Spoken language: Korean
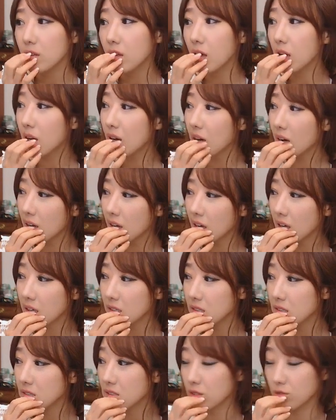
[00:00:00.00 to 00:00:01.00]

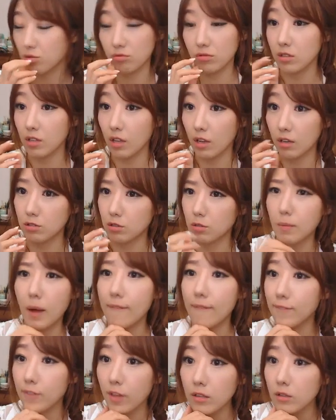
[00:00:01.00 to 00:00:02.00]
내가 그래도 근데 그러면
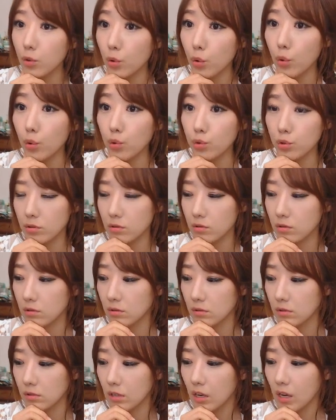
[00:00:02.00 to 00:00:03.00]
안 되는
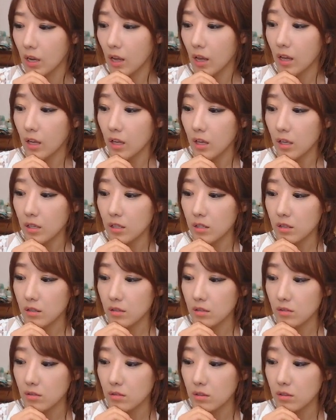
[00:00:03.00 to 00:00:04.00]
거거든.
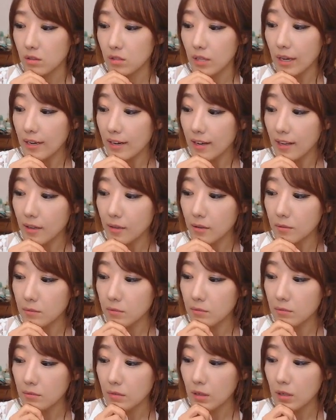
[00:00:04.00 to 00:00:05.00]

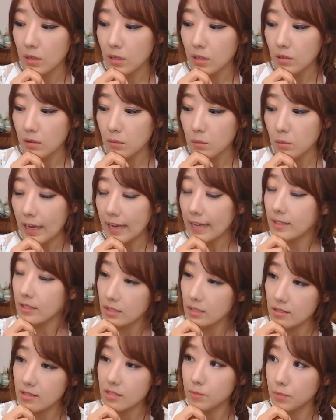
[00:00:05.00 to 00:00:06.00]
사람이 한
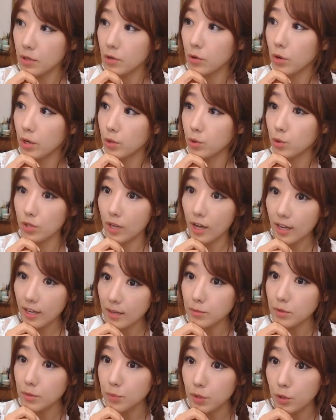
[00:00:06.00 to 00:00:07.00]
짓을 미워해도
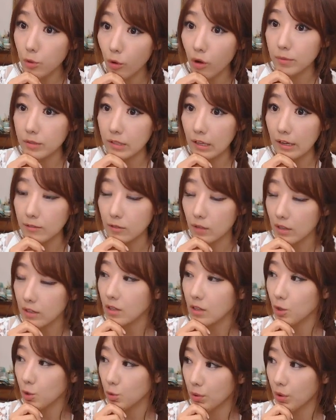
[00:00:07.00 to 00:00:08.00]
사람을 미워하면 안
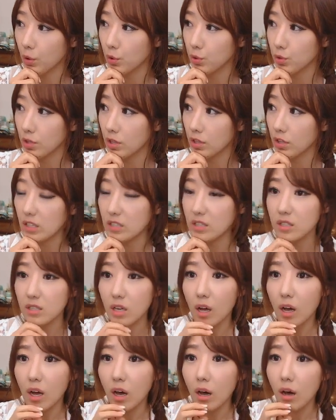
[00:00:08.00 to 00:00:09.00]
된다고 배웠는데 나
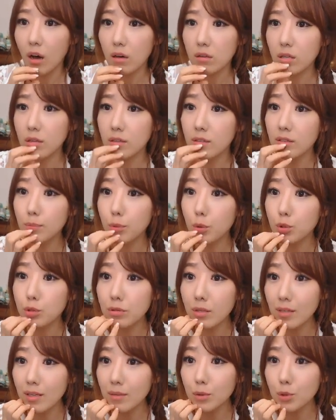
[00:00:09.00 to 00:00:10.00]
나 일본
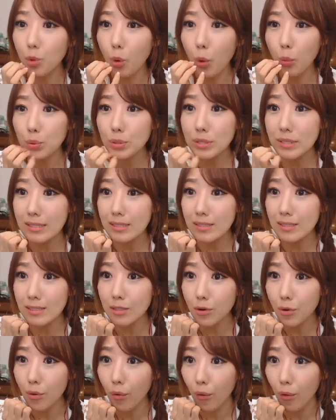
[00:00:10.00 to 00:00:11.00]
사람이 너무
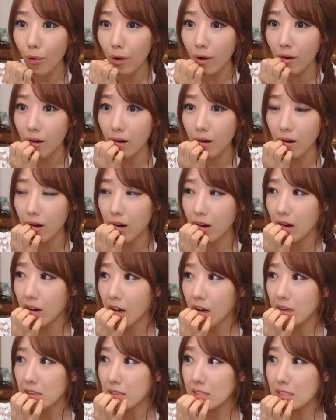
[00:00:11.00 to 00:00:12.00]
싫어.
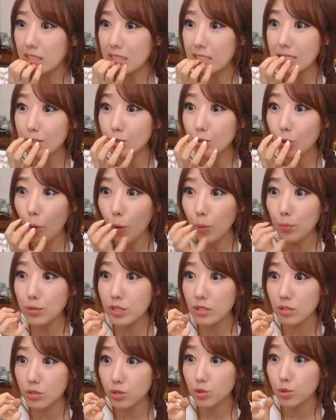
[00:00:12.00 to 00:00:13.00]
진짜 너무
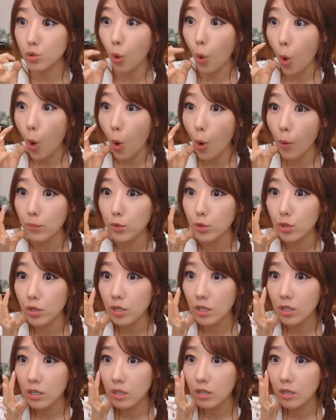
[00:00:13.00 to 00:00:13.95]
싫어. 너무.